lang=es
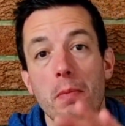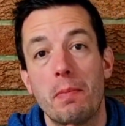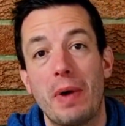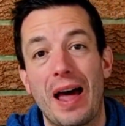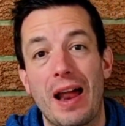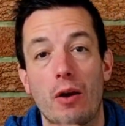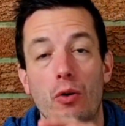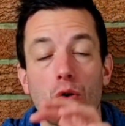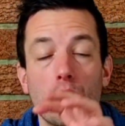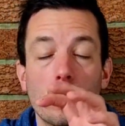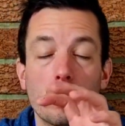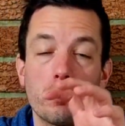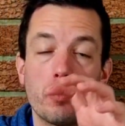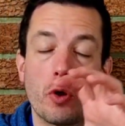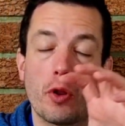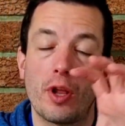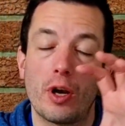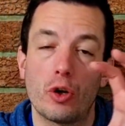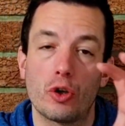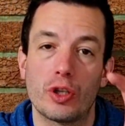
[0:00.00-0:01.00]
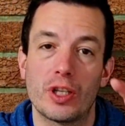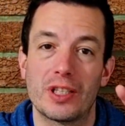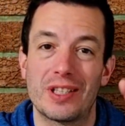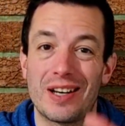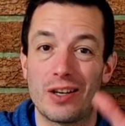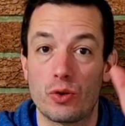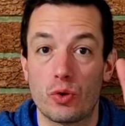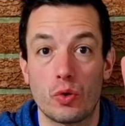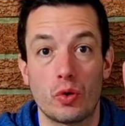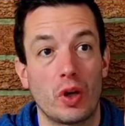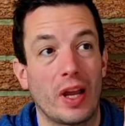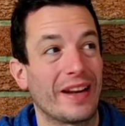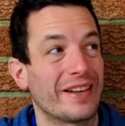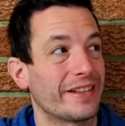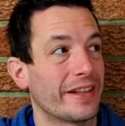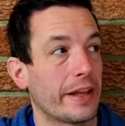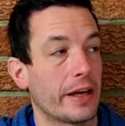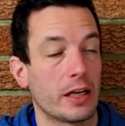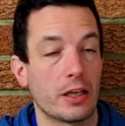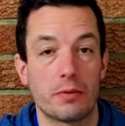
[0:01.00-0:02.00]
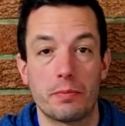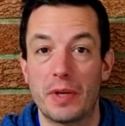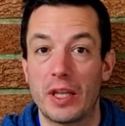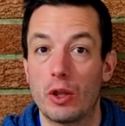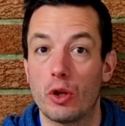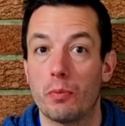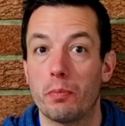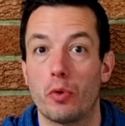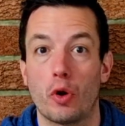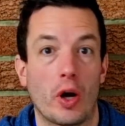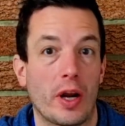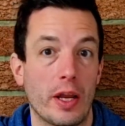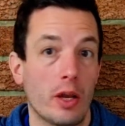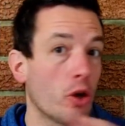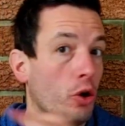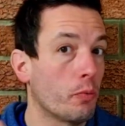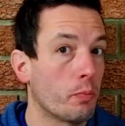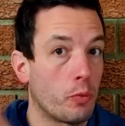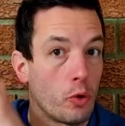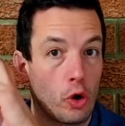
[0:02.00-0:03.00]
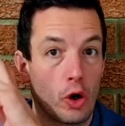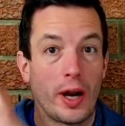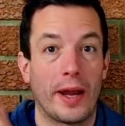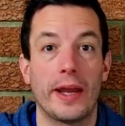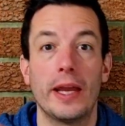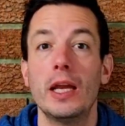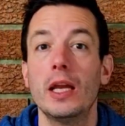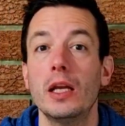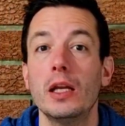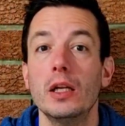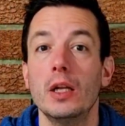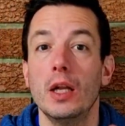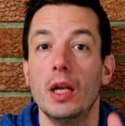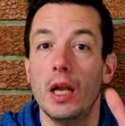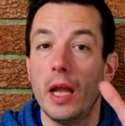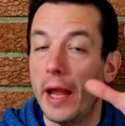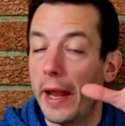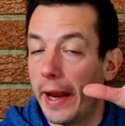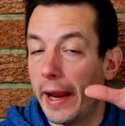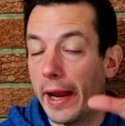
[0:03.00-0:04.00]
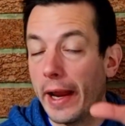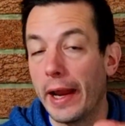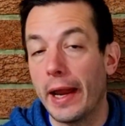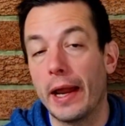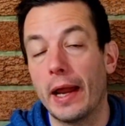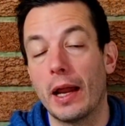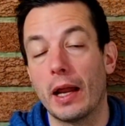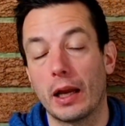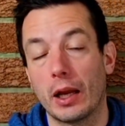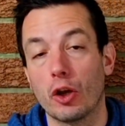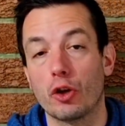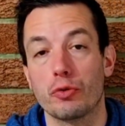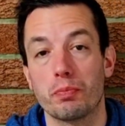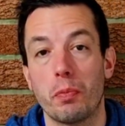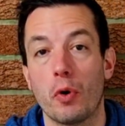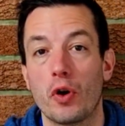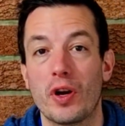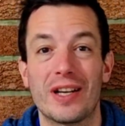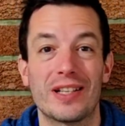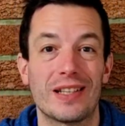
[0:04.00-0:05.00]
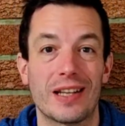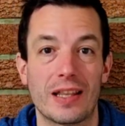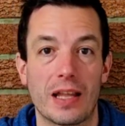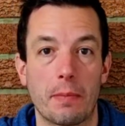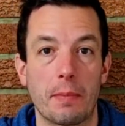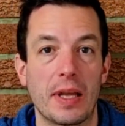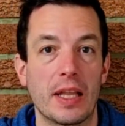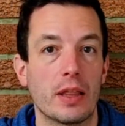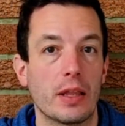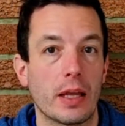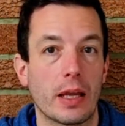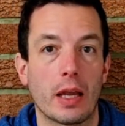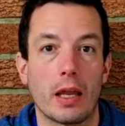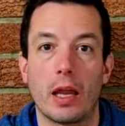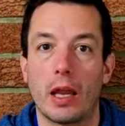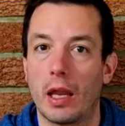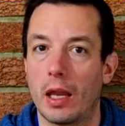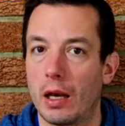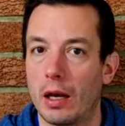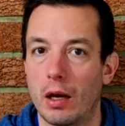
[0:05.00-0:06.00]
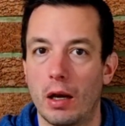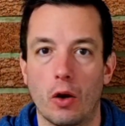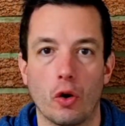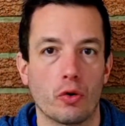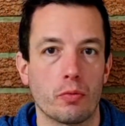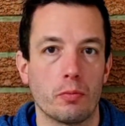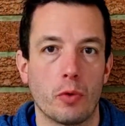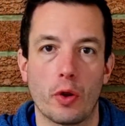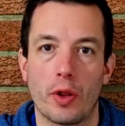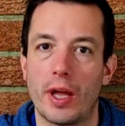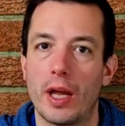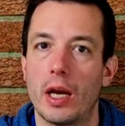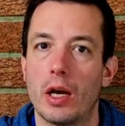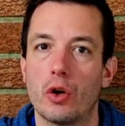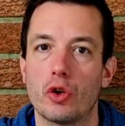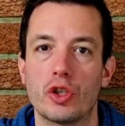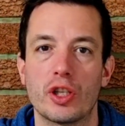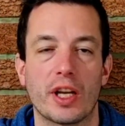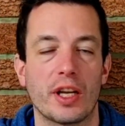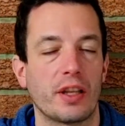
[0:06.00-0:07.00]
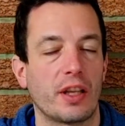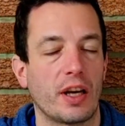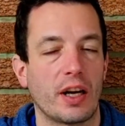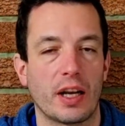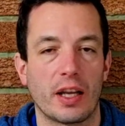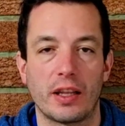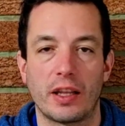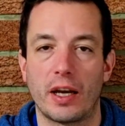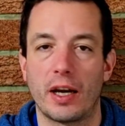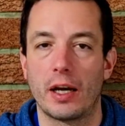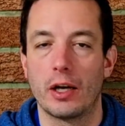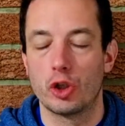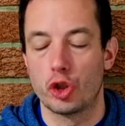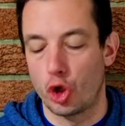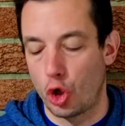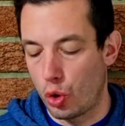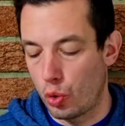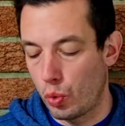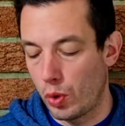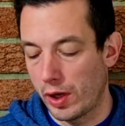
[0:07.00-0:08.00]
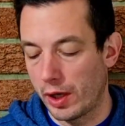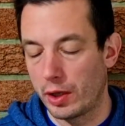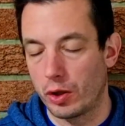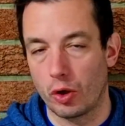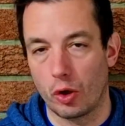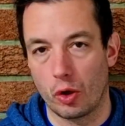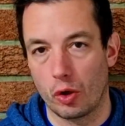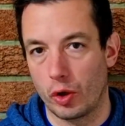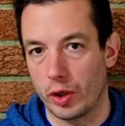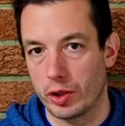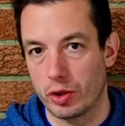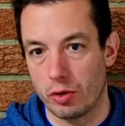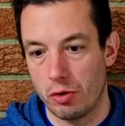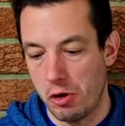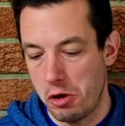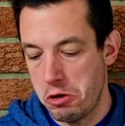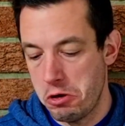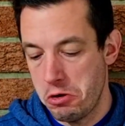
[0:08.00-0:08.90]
para unos modelos de Samsung estaréis viendo por ahí o por ahí, que os pone exactamente los modelos y que tienen que tener el software y todo eso.